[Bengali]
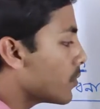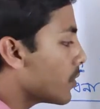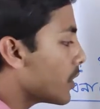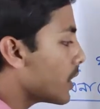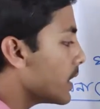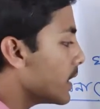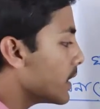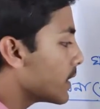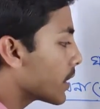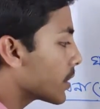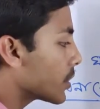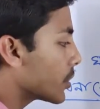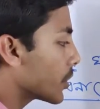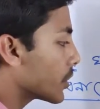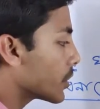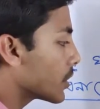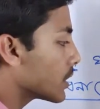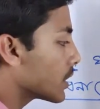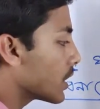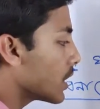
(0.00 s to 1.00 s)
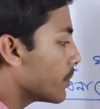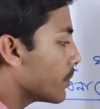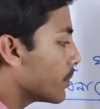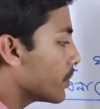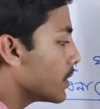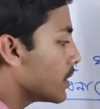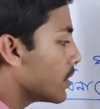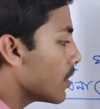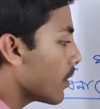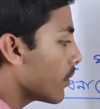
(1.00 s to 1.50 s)
উপরে ইন্টারসেকশন তাহলে
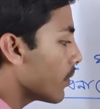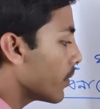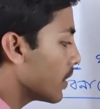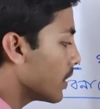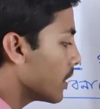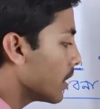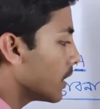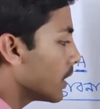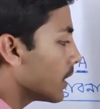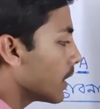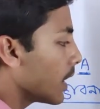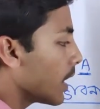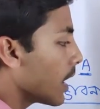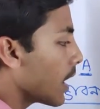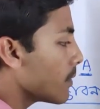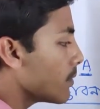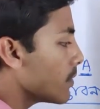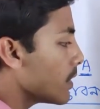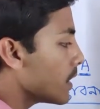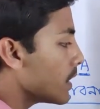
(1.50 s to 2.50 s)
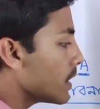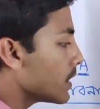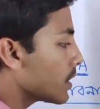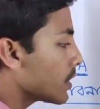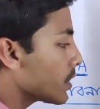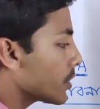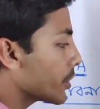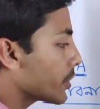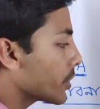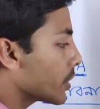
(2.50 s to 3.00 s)
পি অফ এ আর বি এর
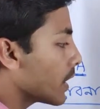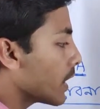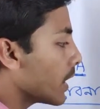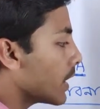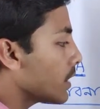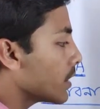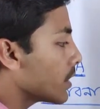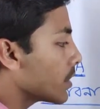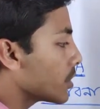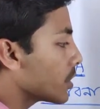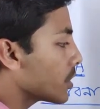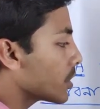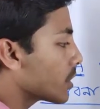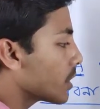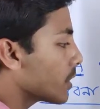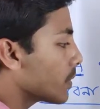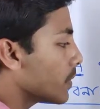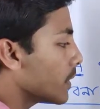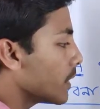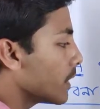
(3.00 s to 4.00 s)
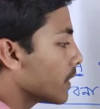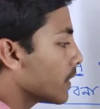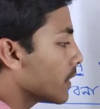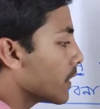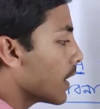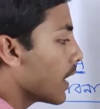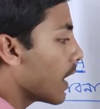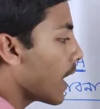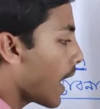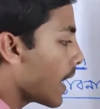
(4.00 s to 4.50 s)
ইন্টারসেকশন এ ইন্টারসেকশন বি
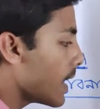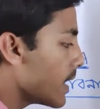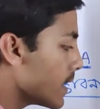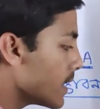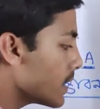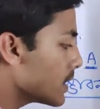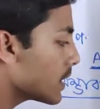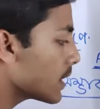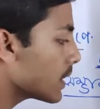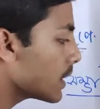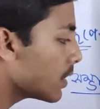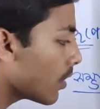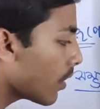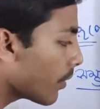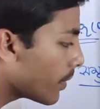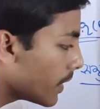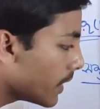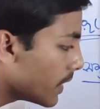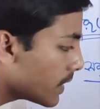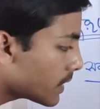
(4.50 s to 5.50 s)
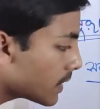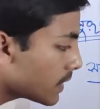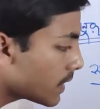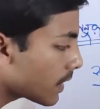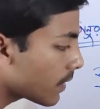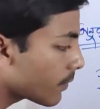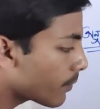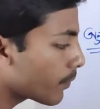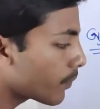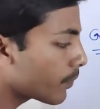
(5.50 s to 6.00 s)
আর নিচে কি হবে নিচে
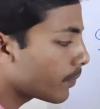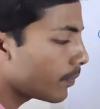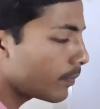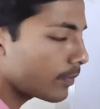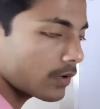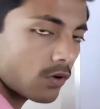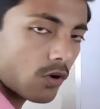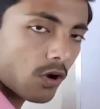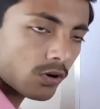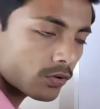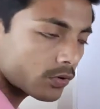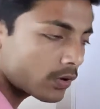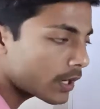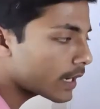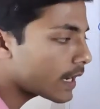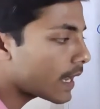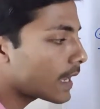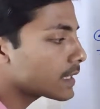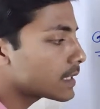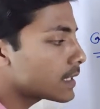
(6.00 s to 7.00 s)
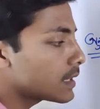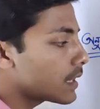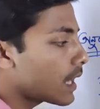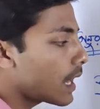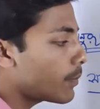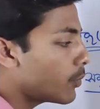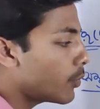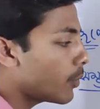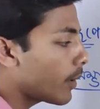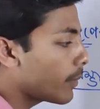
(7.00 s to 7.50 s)
যে ঘটনাটা আছে
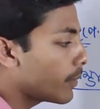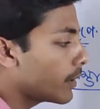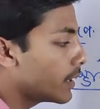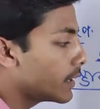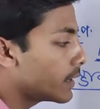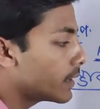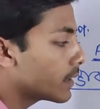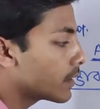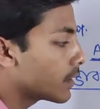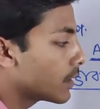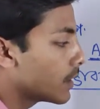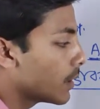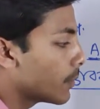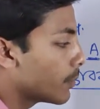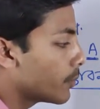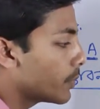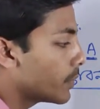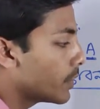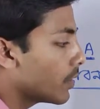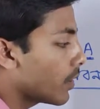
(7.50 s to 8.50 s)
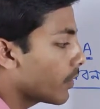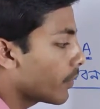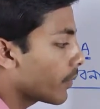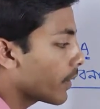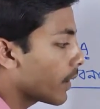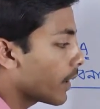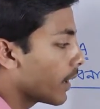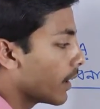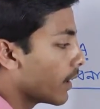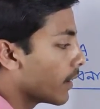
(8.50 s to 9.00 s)
তার প্রবাবিলিটি পি অফ
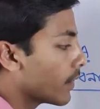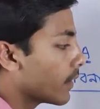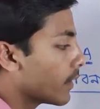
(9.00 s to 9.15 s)
এ